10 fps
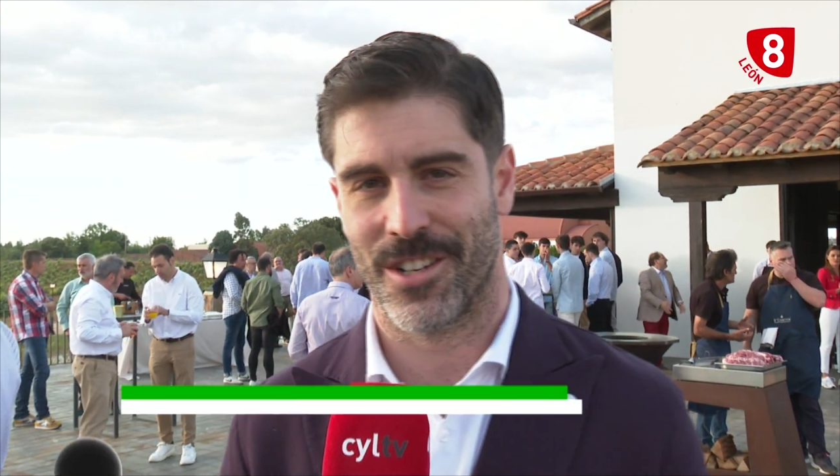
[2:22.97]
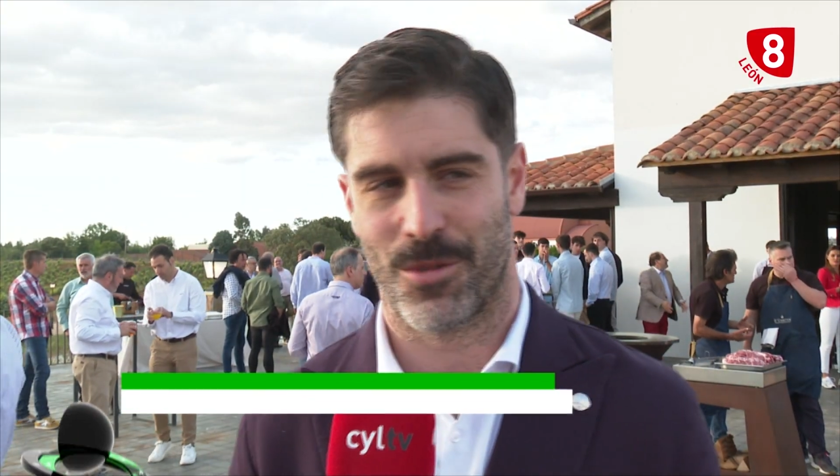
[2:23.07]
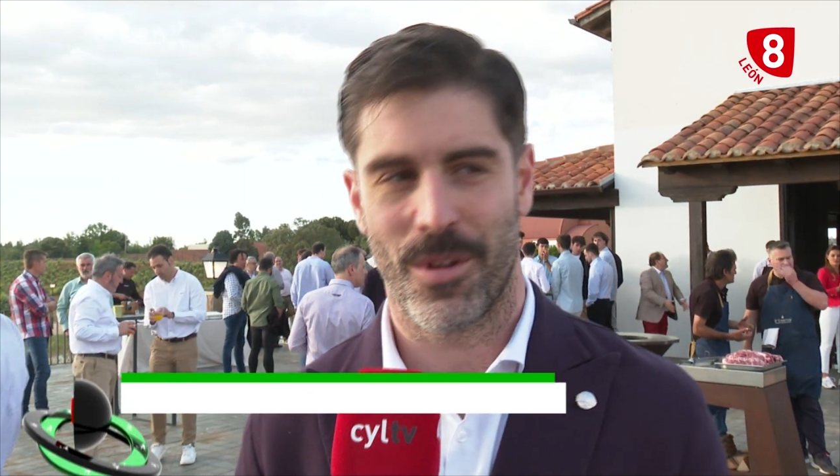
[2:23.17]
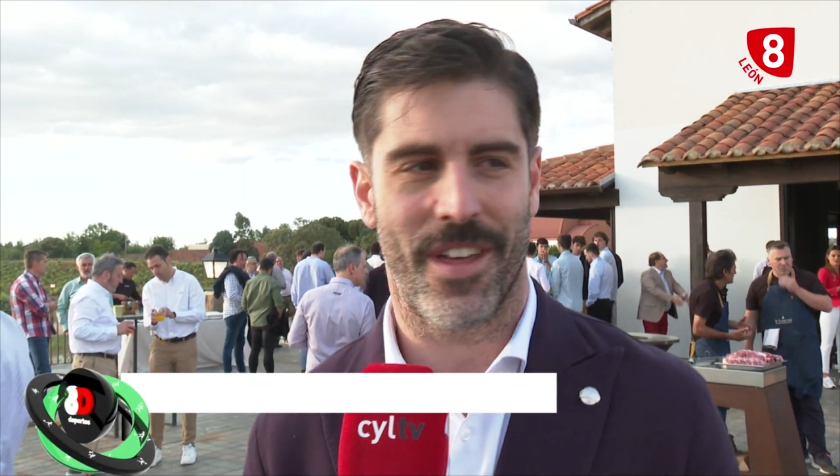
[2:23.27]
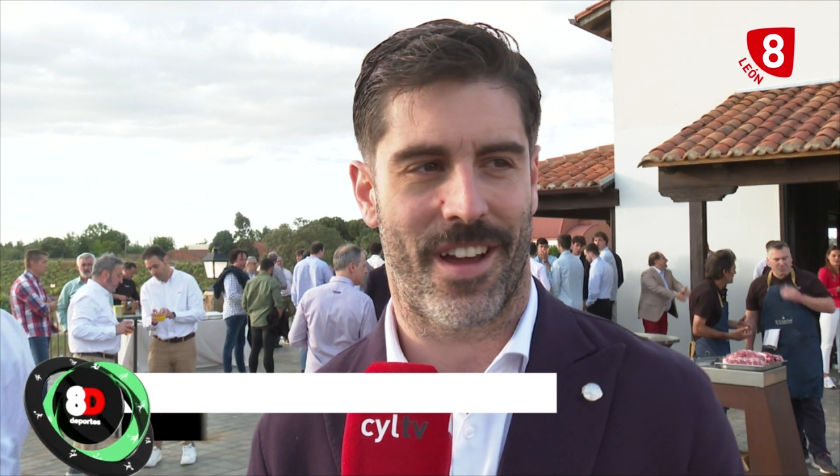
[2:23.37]
en
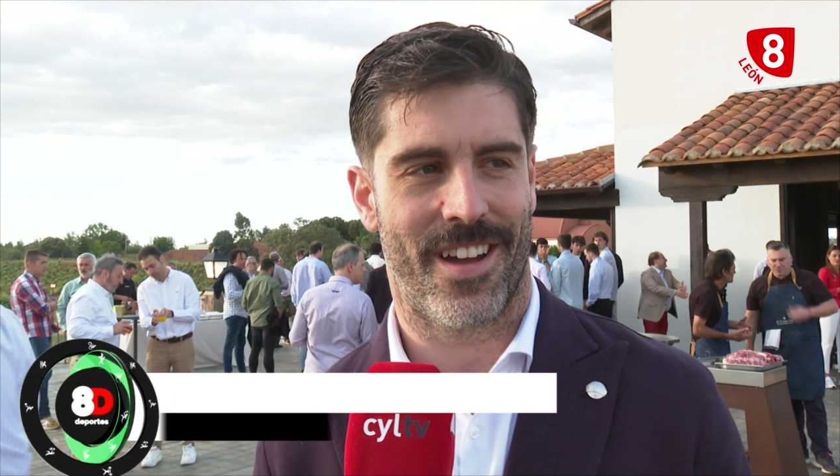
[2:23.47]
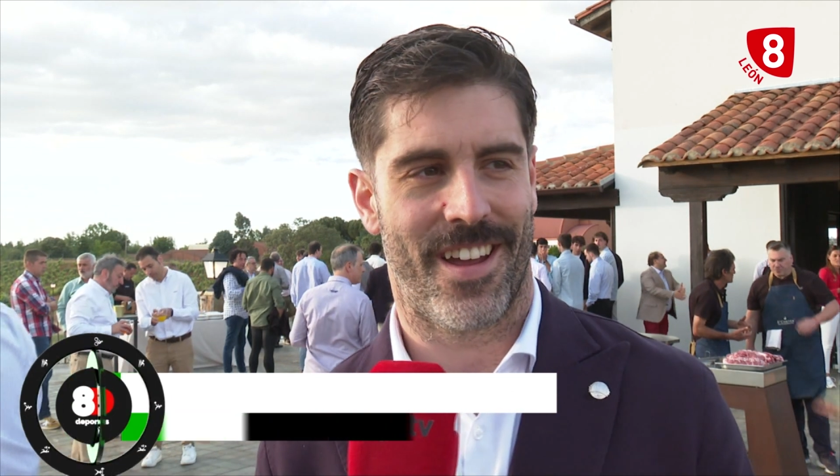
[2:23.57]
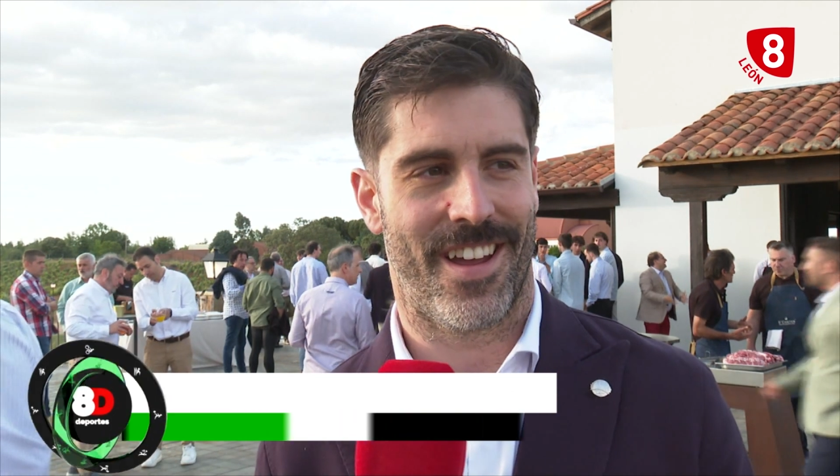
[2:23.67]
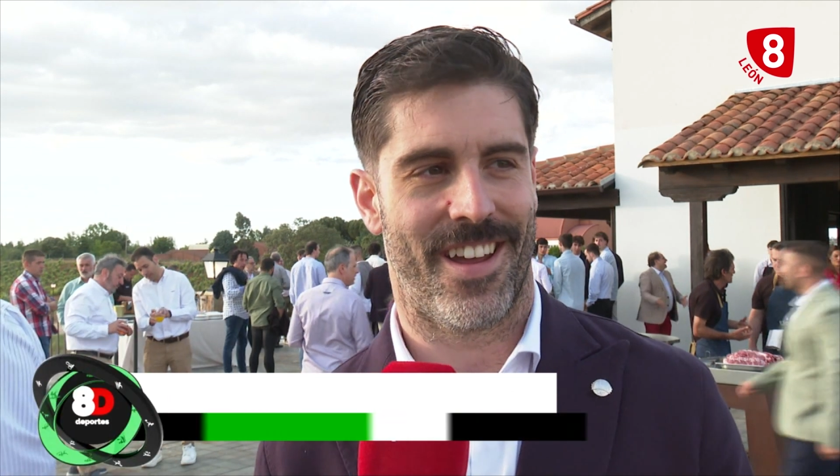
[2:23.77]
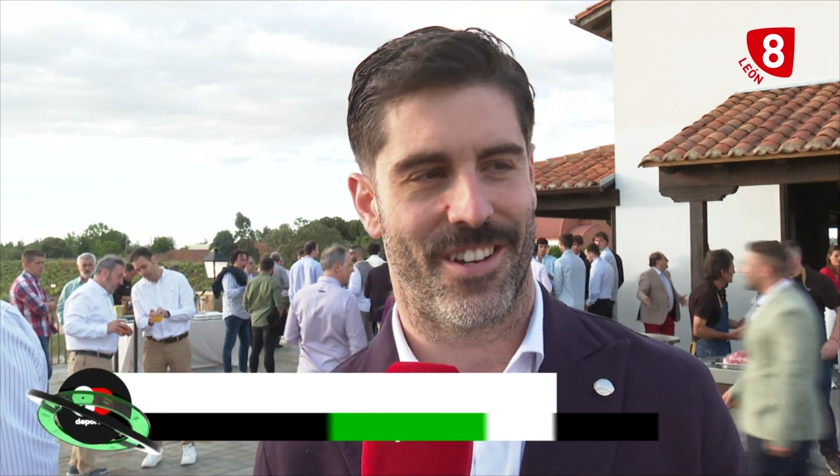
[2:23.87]
Suiza,
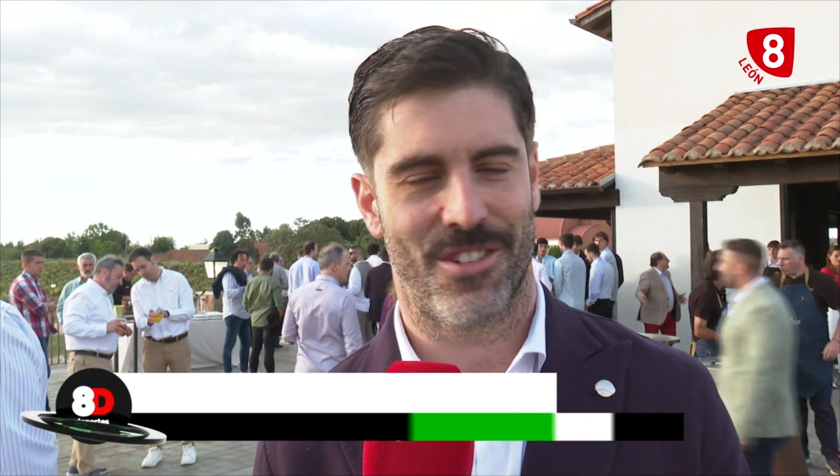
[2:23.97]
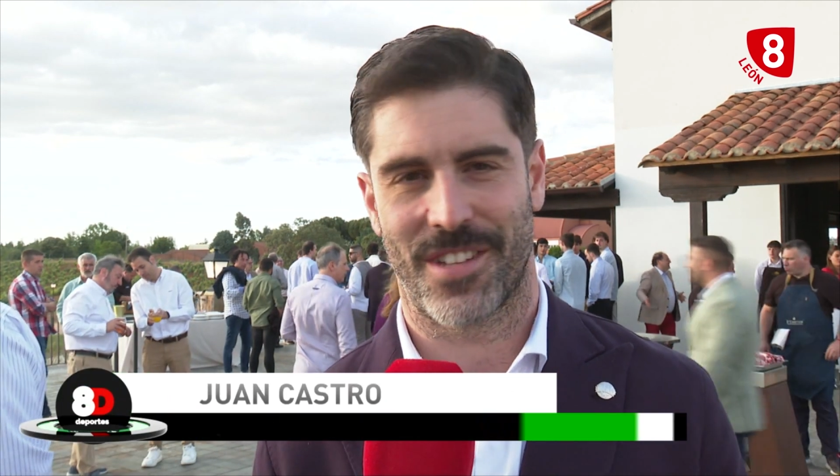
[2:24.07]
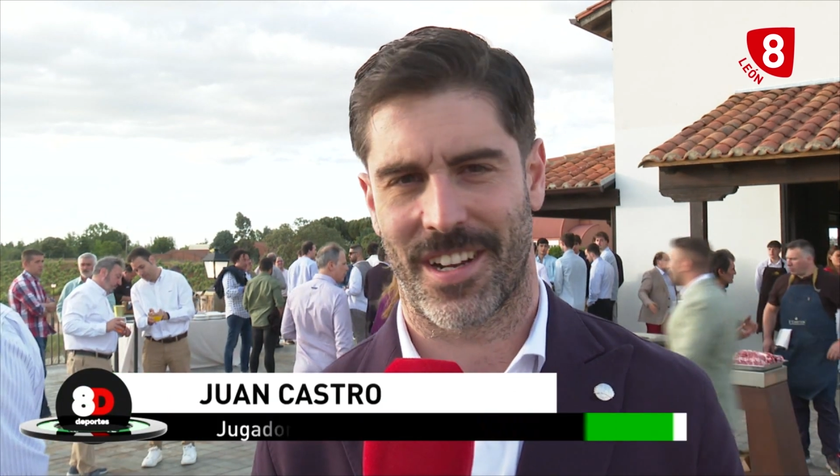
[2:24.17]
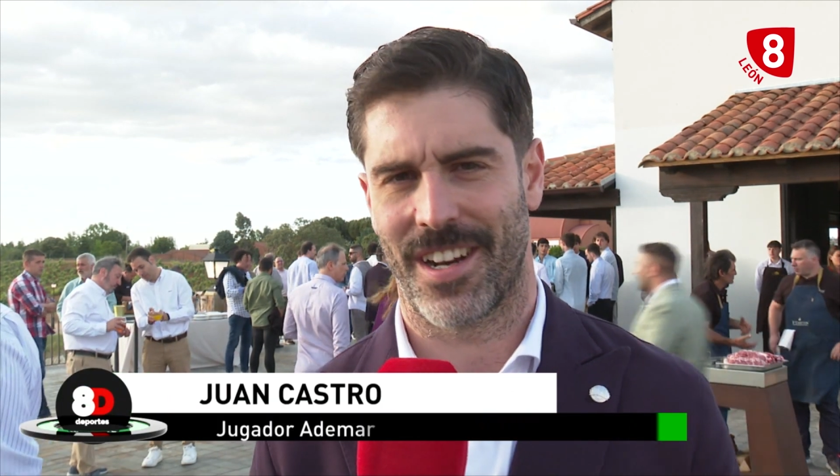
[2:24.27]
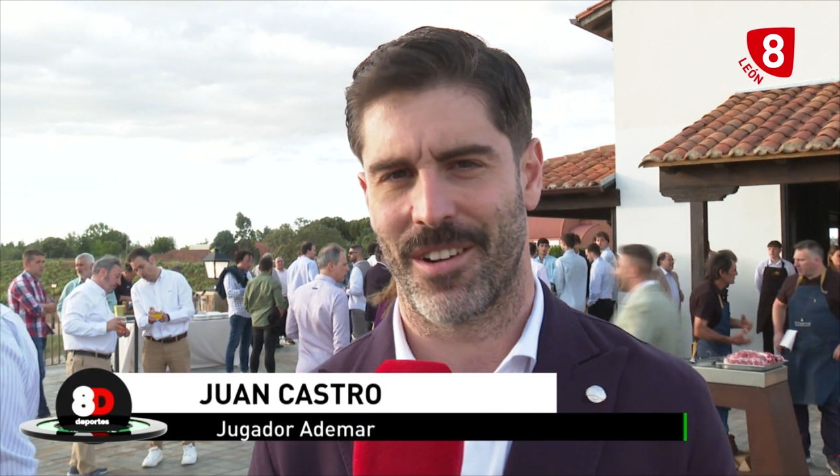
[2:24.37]
eh, eso
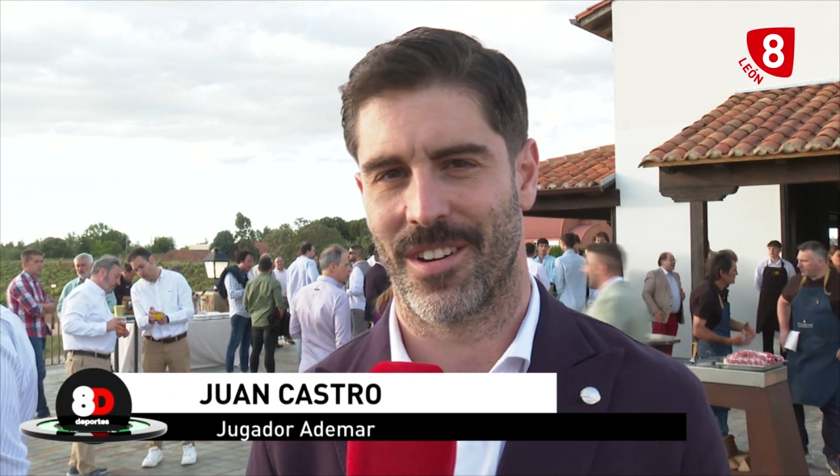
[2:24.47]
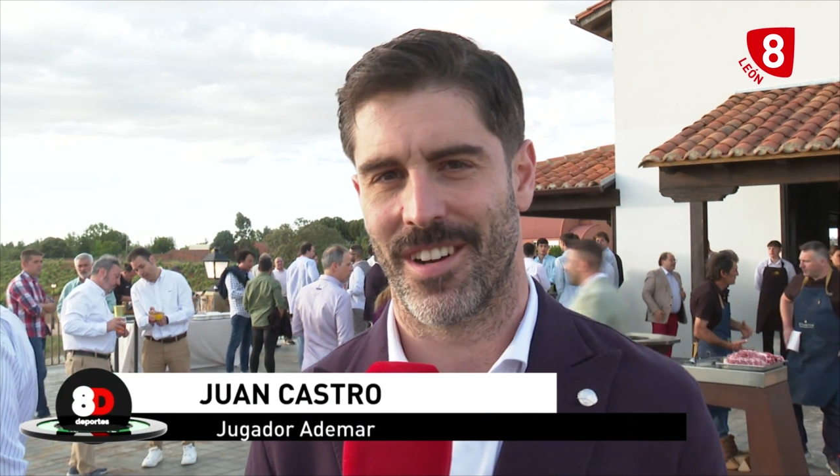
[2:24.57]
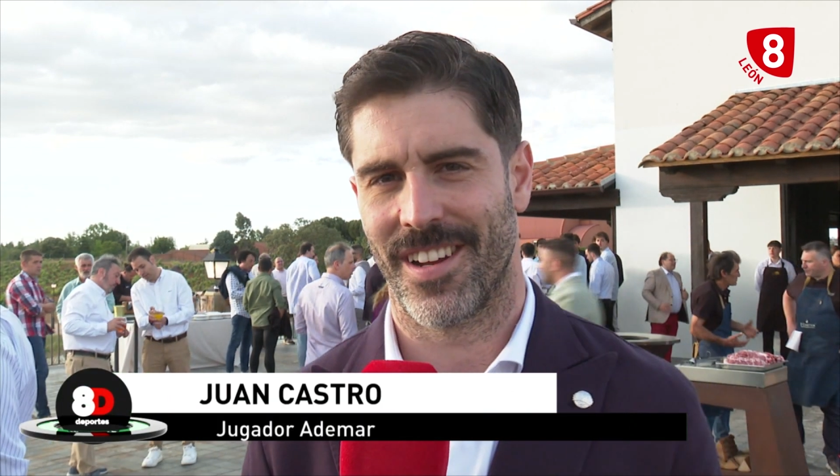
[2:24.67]
está claro,